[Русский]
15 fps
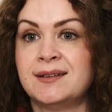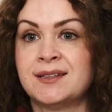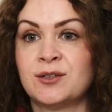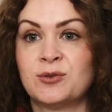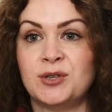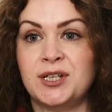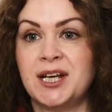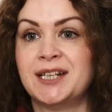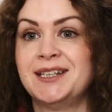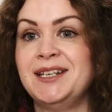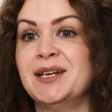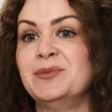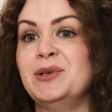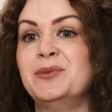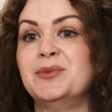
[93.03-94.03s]
а, такой
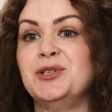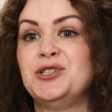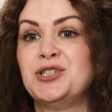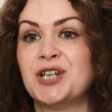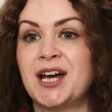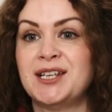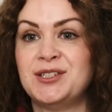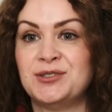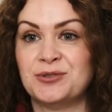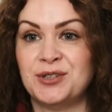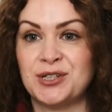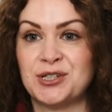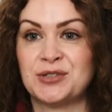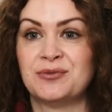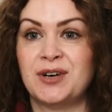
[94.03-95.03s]
неотъемлемой частью
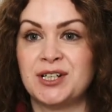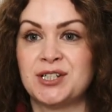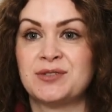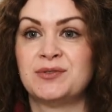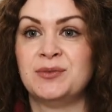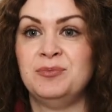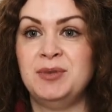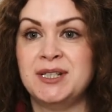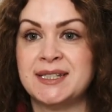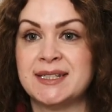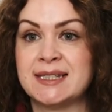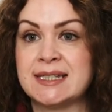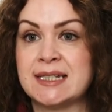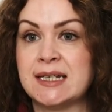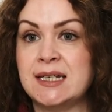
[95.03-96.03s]
даже вашего
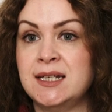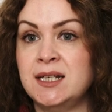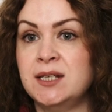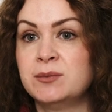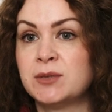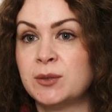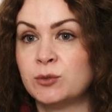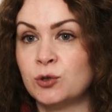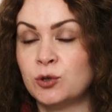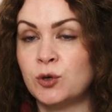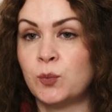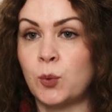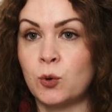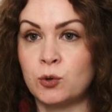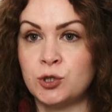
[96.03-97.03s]
бизнеса, и им
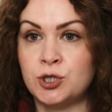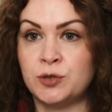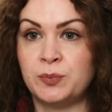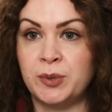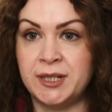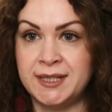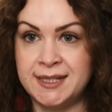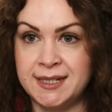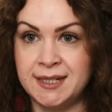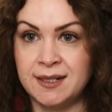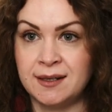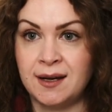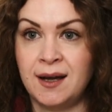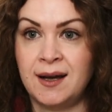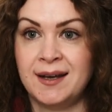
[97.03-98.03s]
намного проще
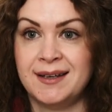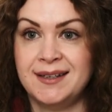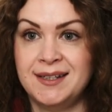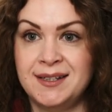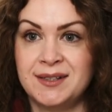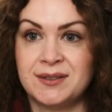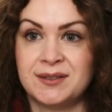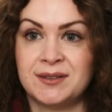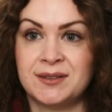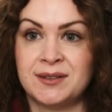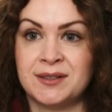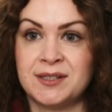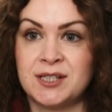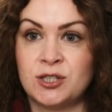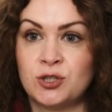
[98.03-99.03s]
прийти и
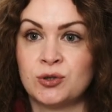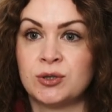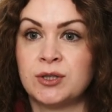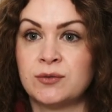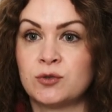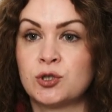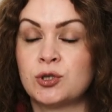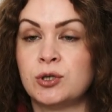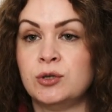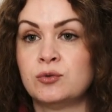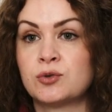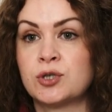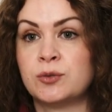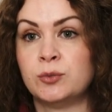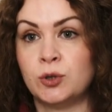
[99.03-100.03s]
э, за счет того, что они
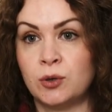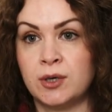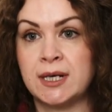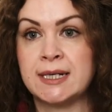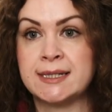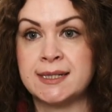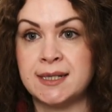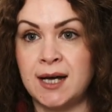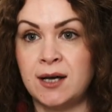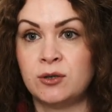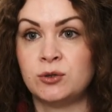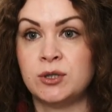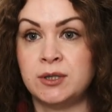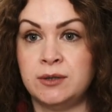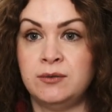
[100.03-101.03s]
уже многое
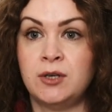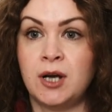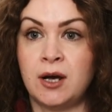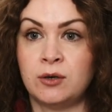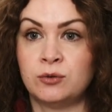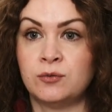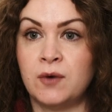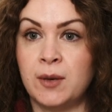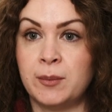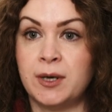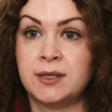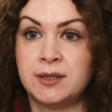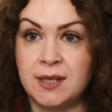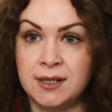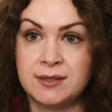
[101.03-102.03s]
знают и доверяют вам,
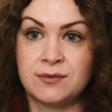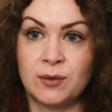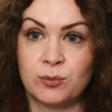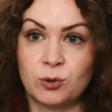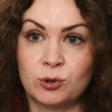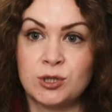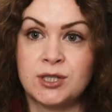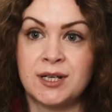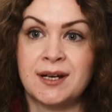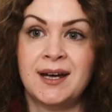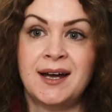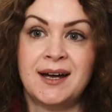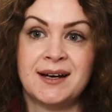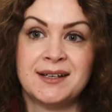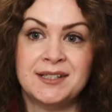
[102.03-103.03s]
отдать вам просто
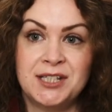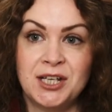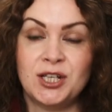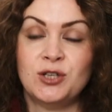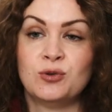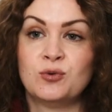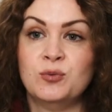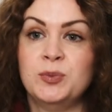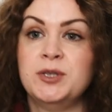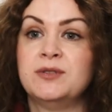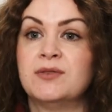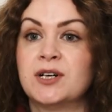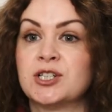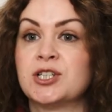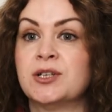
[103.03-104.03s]
деньги и купить
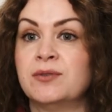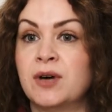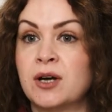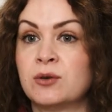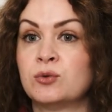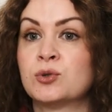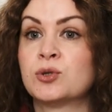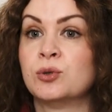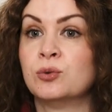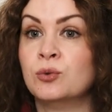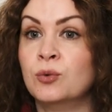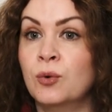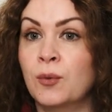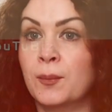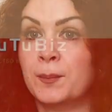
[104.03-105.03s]
ваш товар и
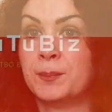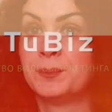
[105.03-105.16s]
услугу.